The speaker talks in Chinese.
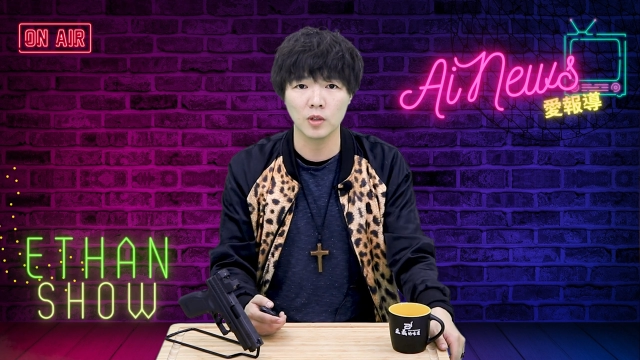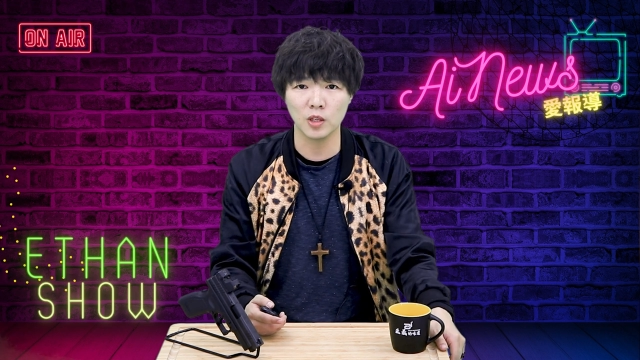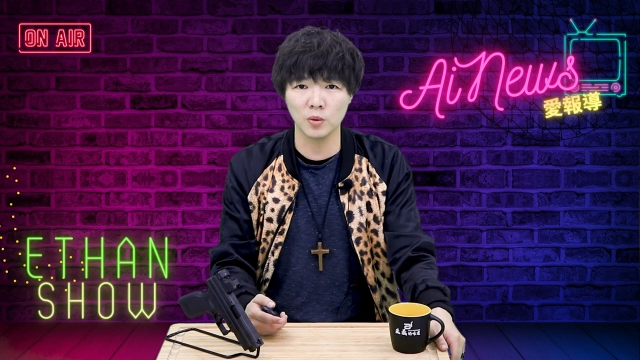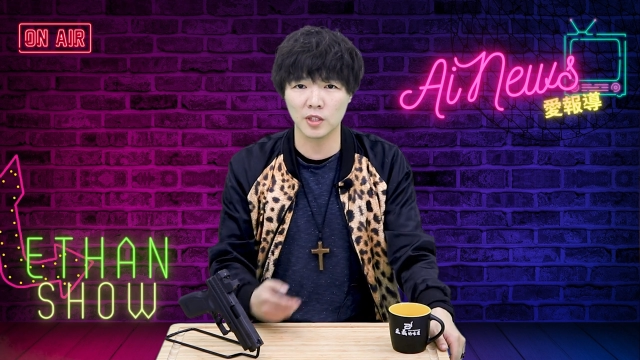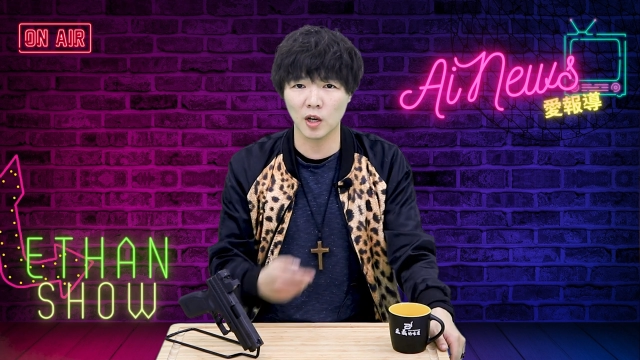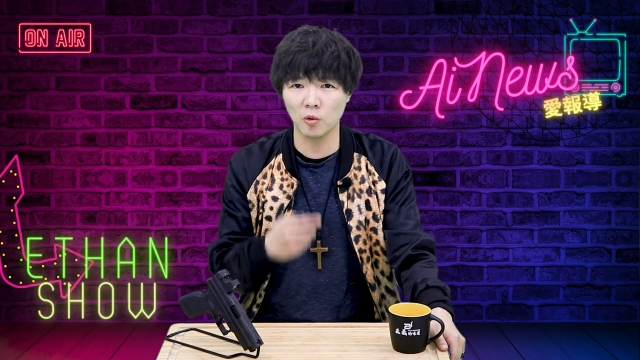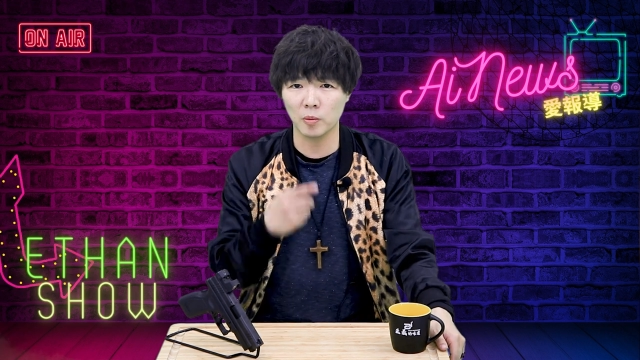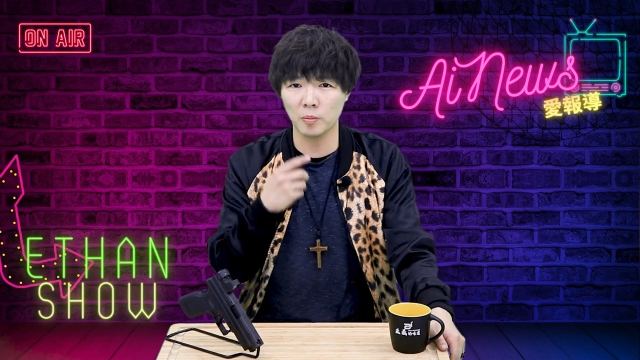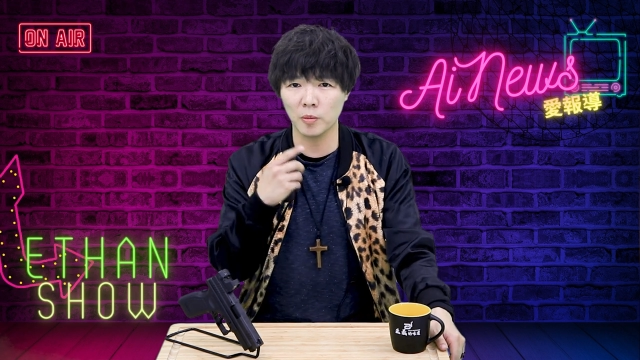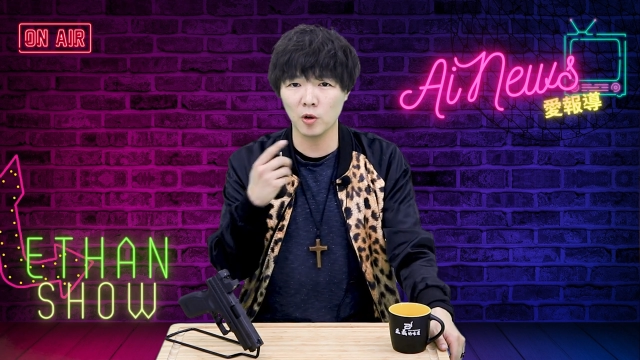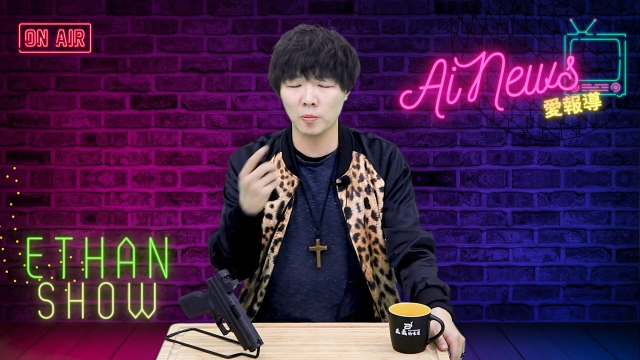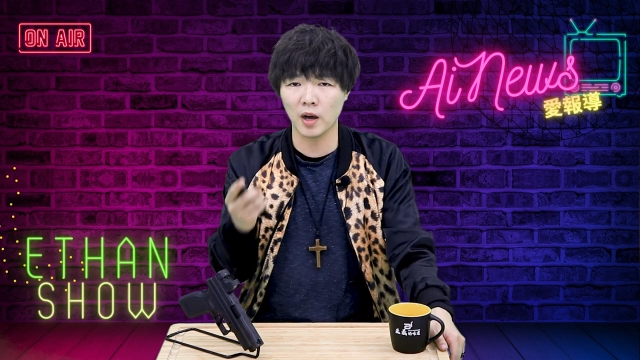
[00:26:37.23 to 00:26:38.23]
因为当我们
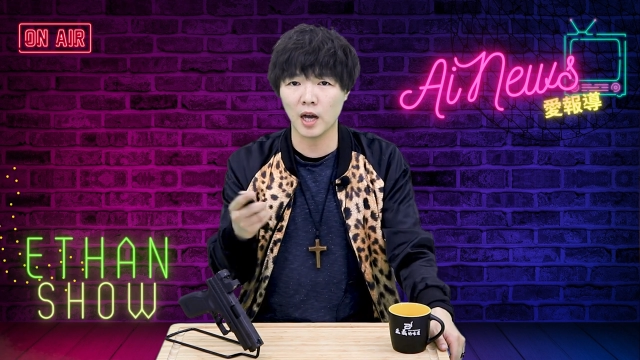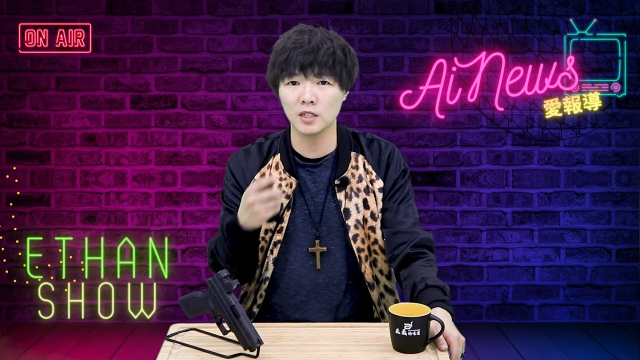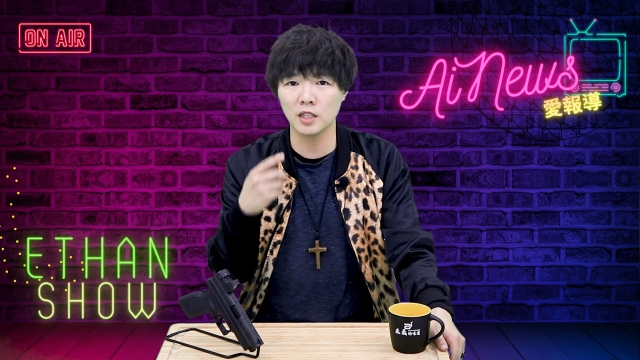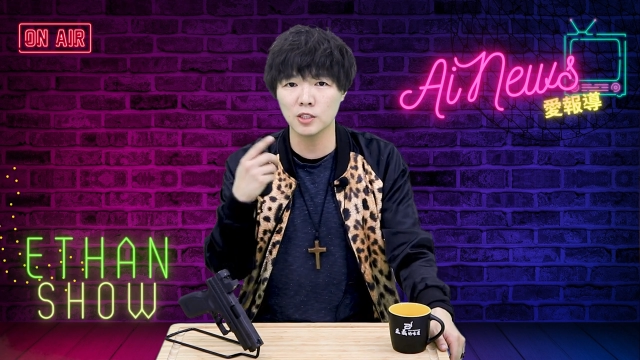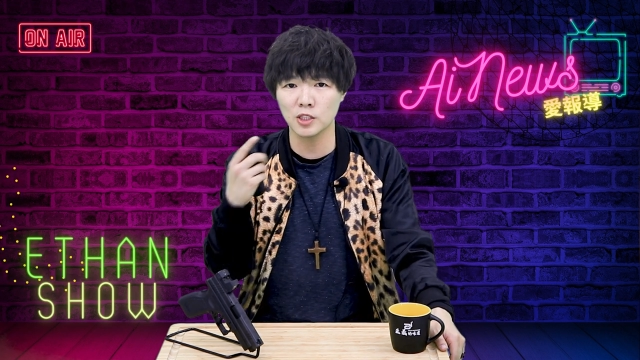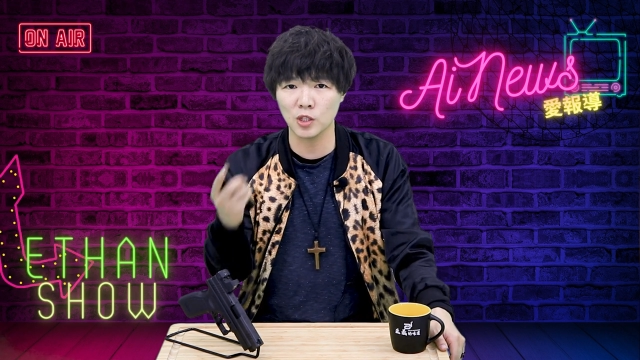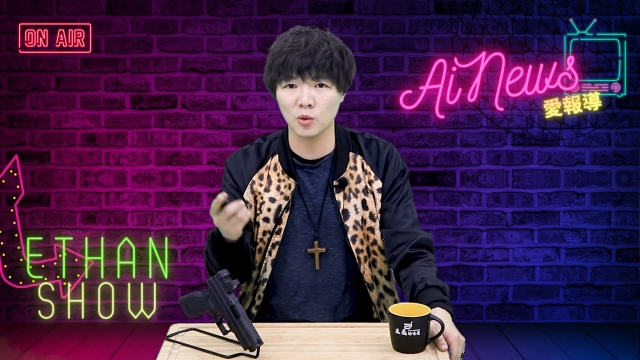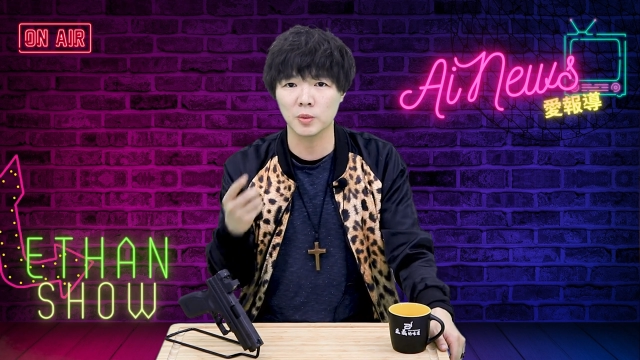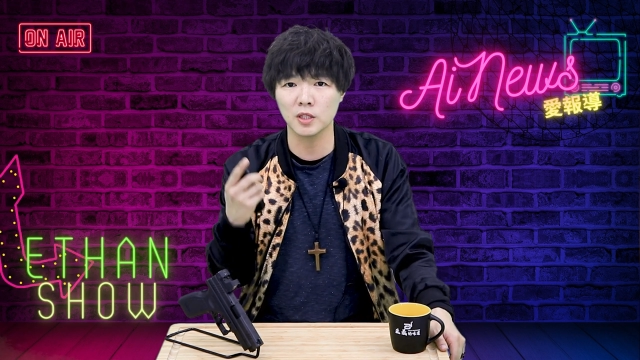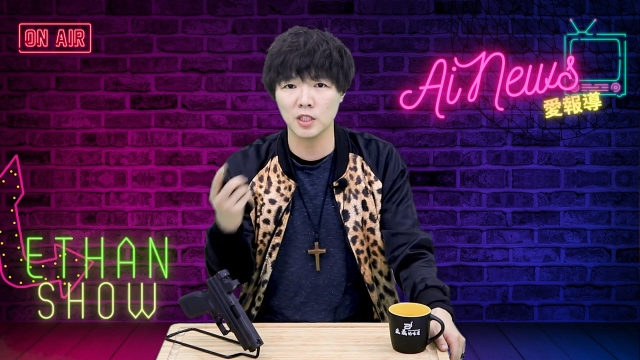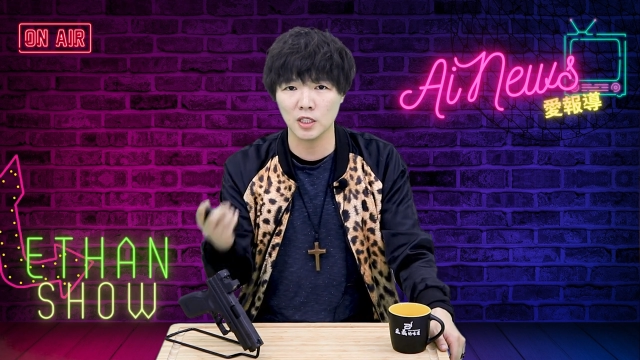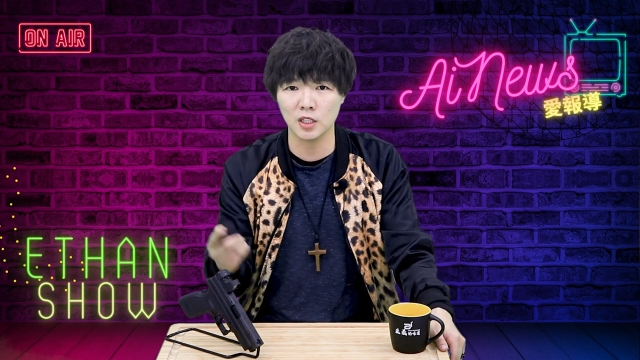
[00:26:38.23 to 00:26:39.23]
没有办法认清我
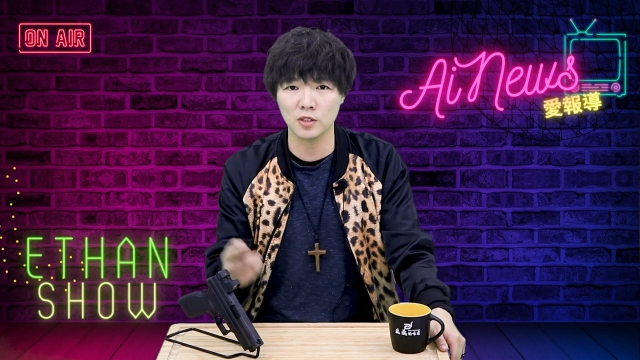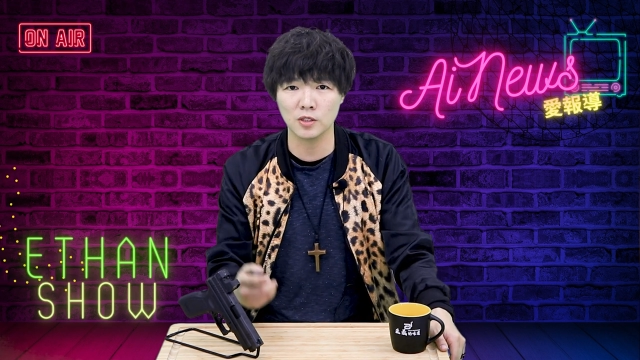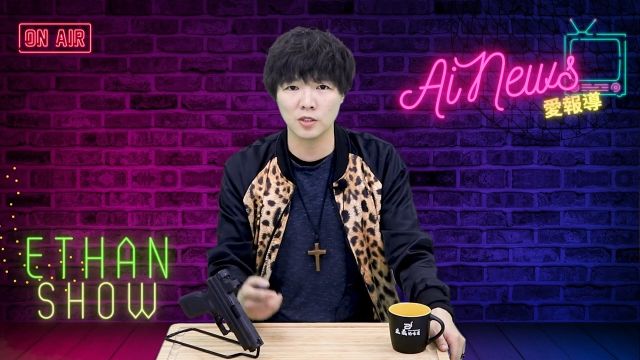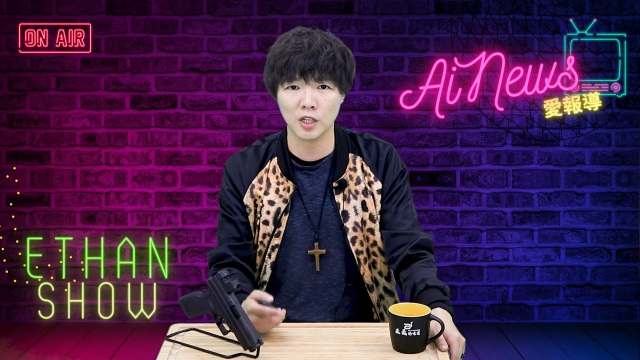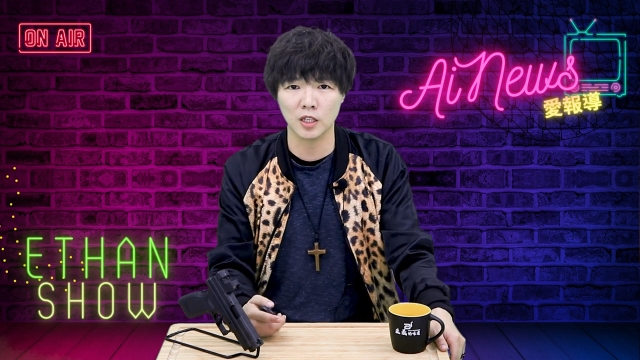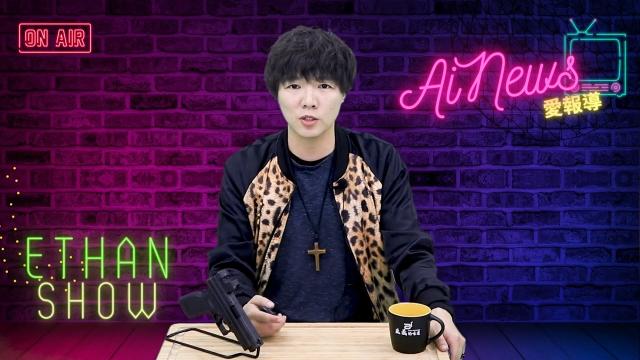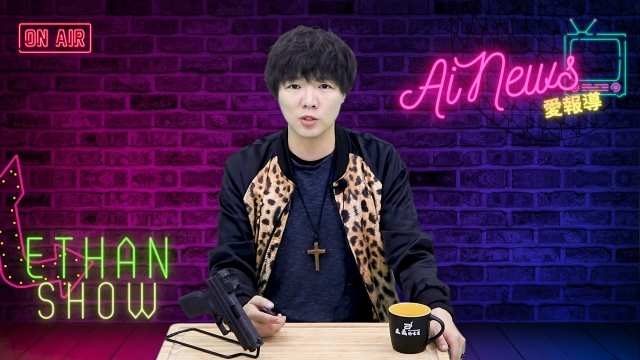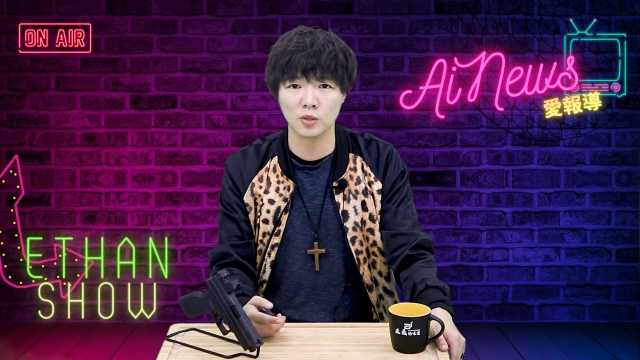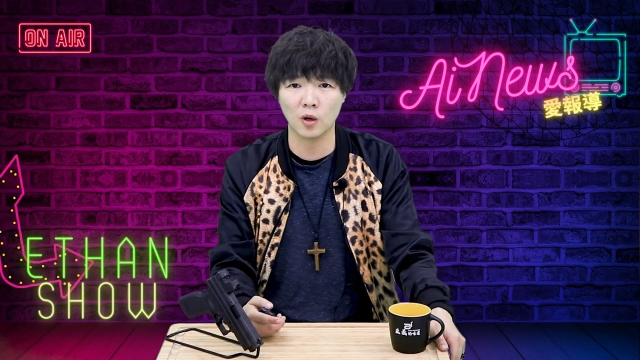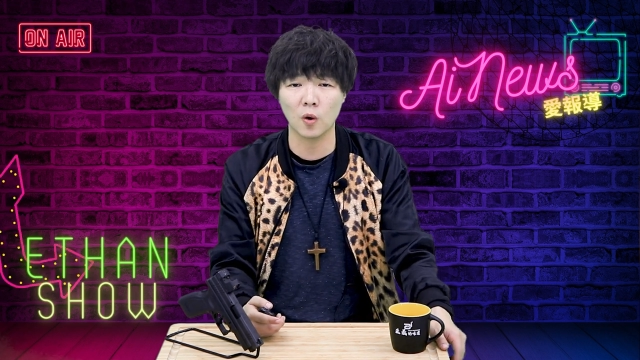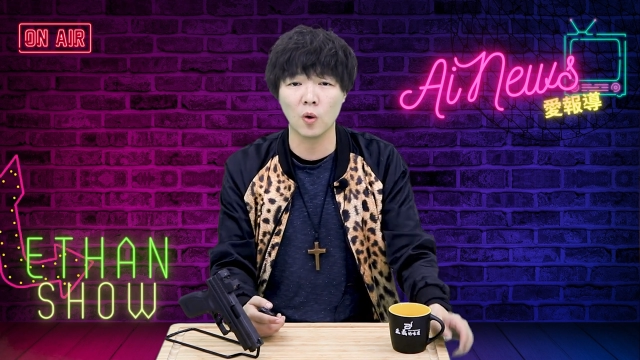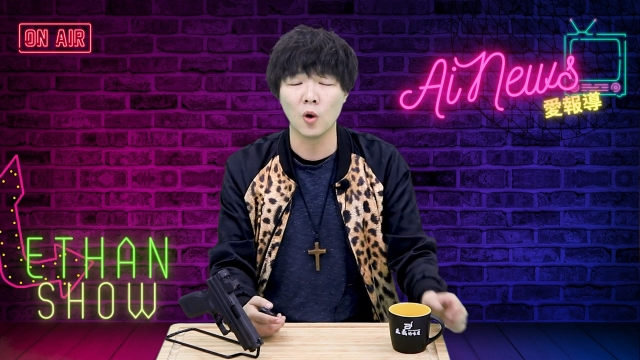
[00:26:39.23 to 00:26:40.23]
们的敌人是谁的
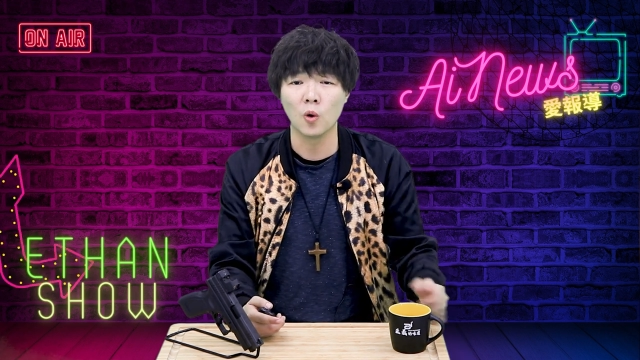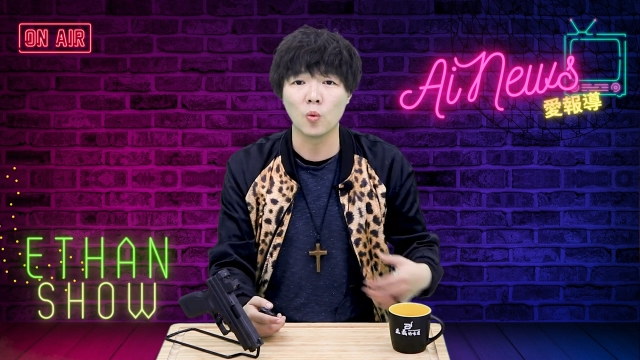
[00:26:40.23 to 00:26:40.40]
时候，